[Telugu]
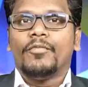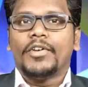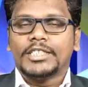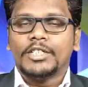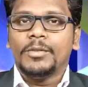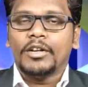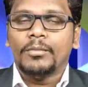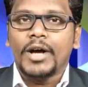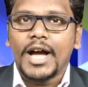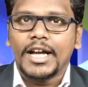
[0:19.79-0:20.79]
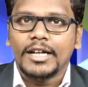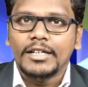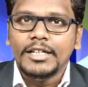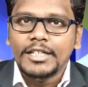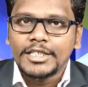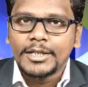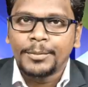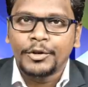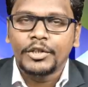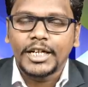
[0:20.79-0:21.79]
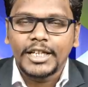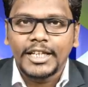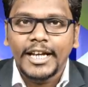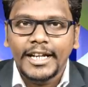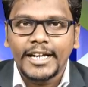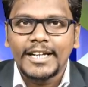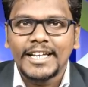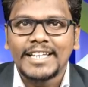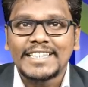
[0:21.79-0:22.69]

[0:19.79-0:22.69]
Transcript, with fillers: ఫస్ట్ మనం బాగా చెప్పుకోదగ్గది ఏంటి అంటే